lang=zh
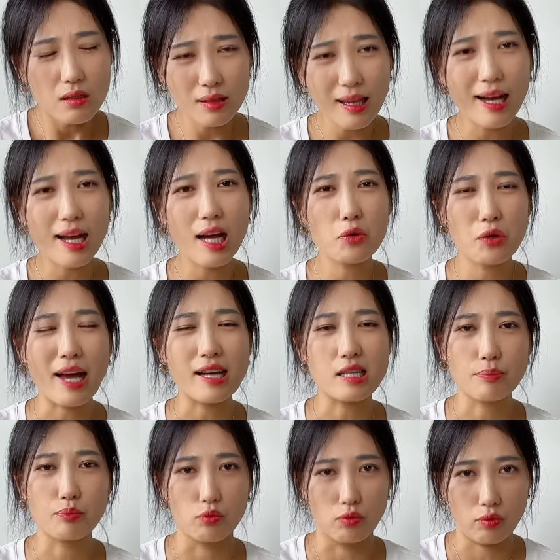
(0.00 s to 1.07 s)
大概率还
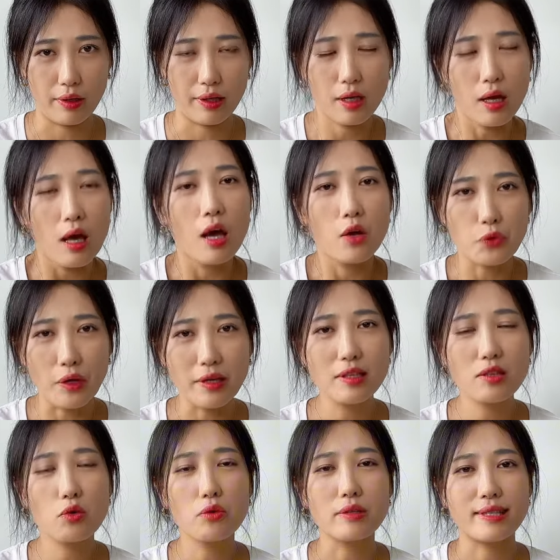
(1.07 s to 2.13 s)
是不会，原
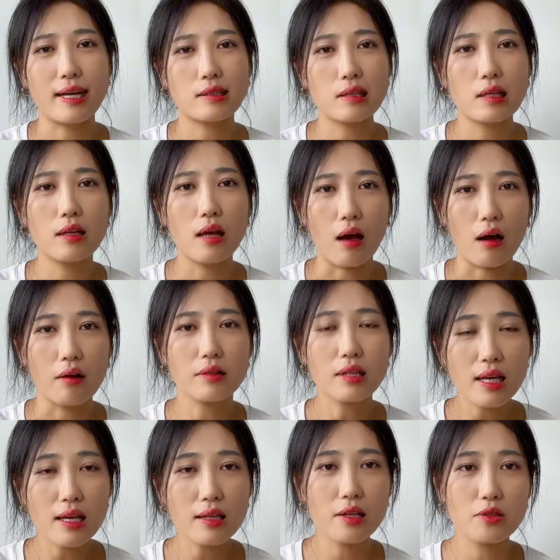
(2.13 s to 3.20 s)
因有以下三点啊。
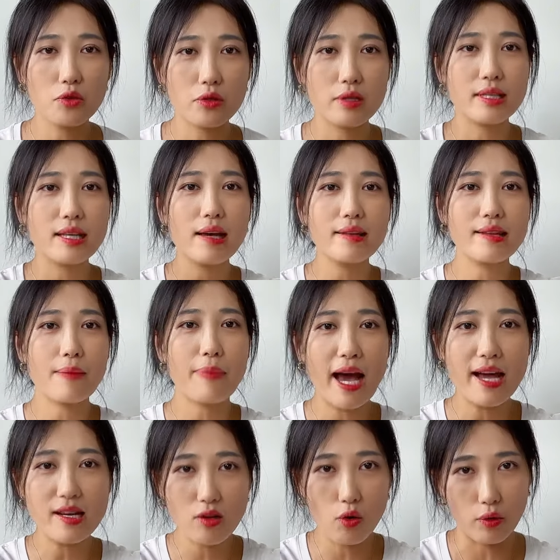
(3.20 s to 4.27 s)
第一呢，就是现在在
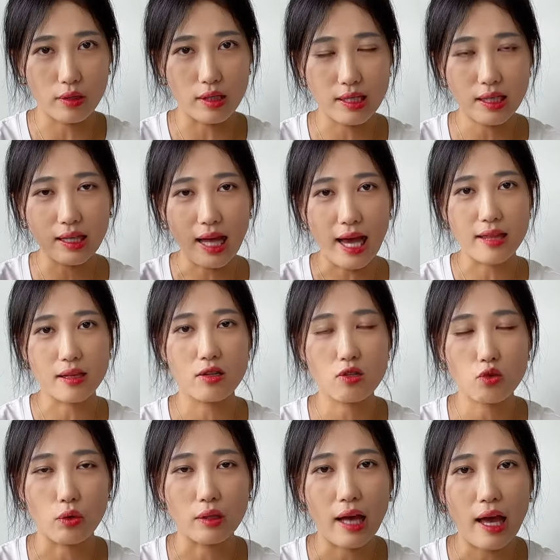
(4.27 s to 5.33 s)
拍摄我的这一台呢，
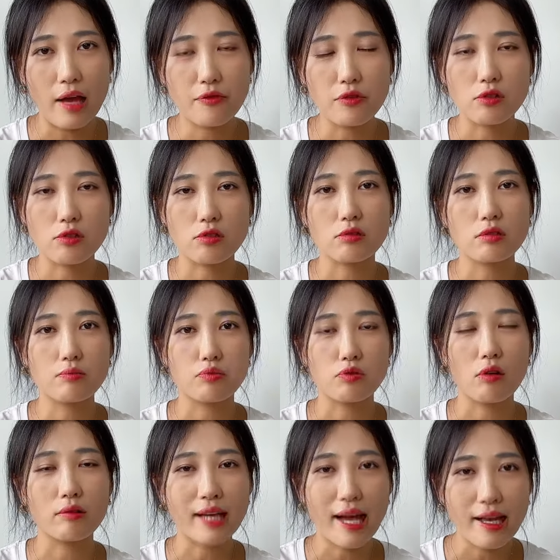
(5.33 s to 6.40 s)
是我的 iPhone 十四
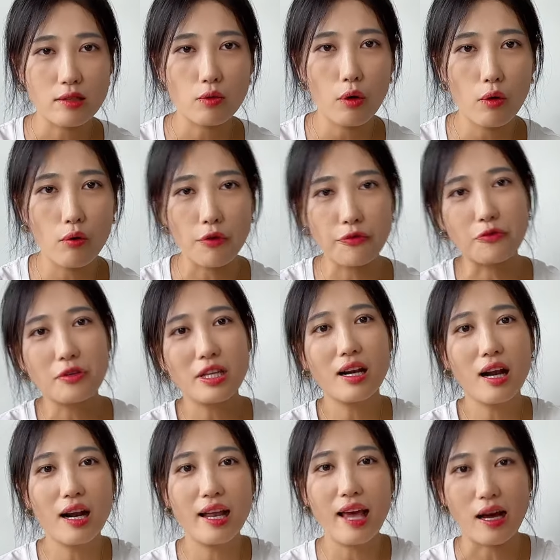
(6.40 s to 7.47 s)
Pro，它已经为我服役
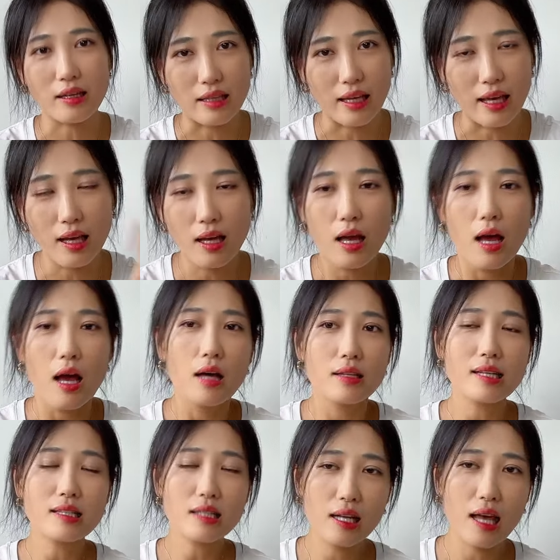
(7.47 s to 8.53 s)
了两年，
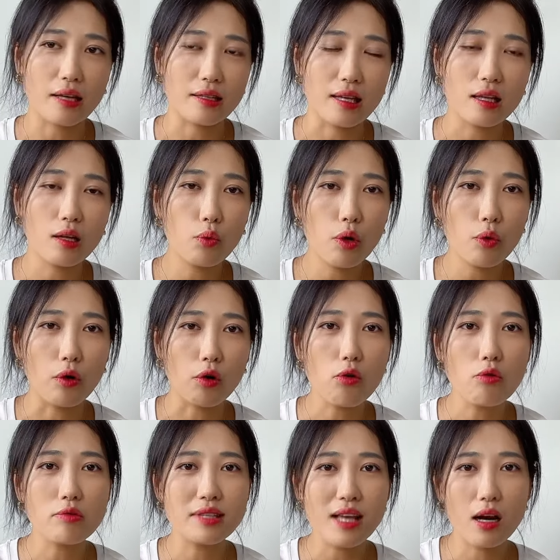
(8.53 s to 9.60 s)
它这两年呢为我
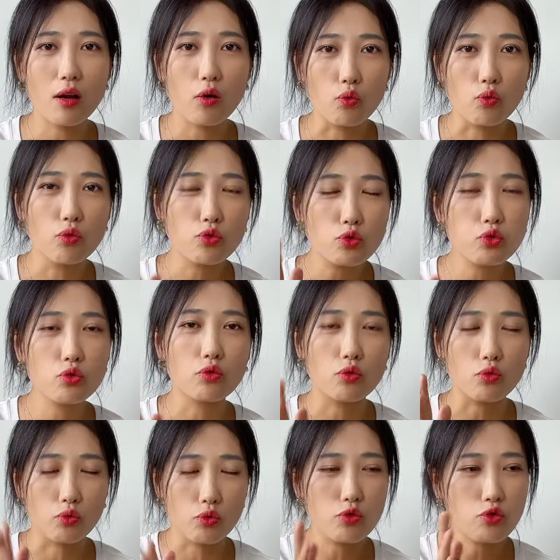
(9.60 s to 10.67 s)
贡献了无处
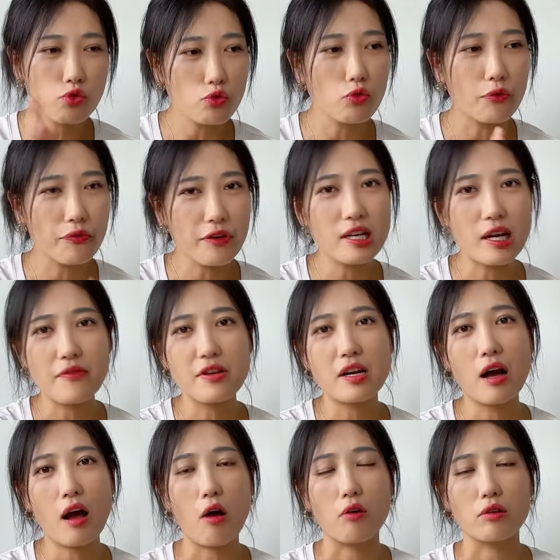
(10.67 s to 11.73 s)
无数非常非
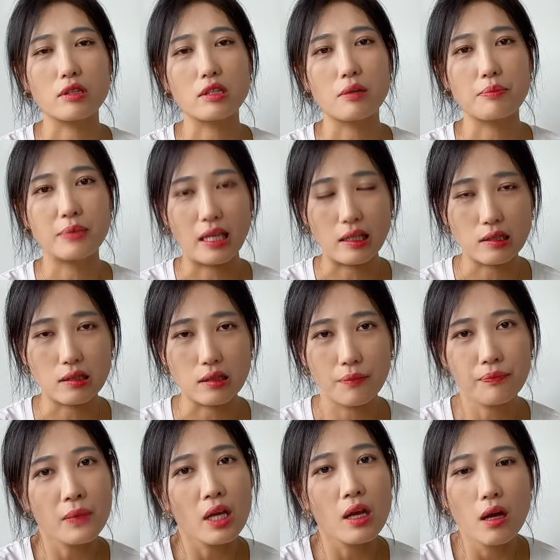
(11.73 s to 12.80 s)
常好的这个片子。
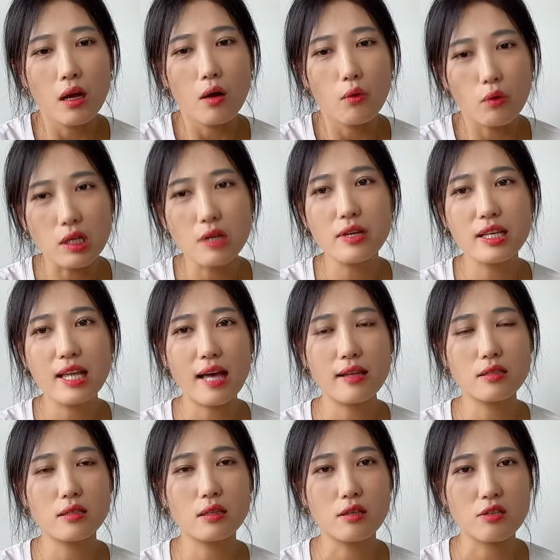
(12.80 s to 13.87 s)
我认为它
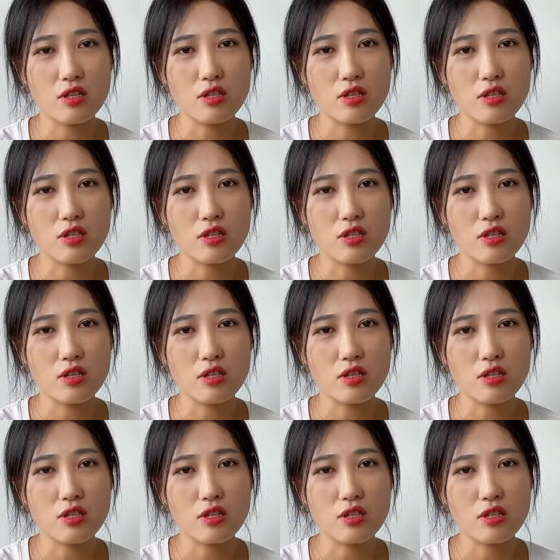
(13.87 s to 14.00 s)
的这个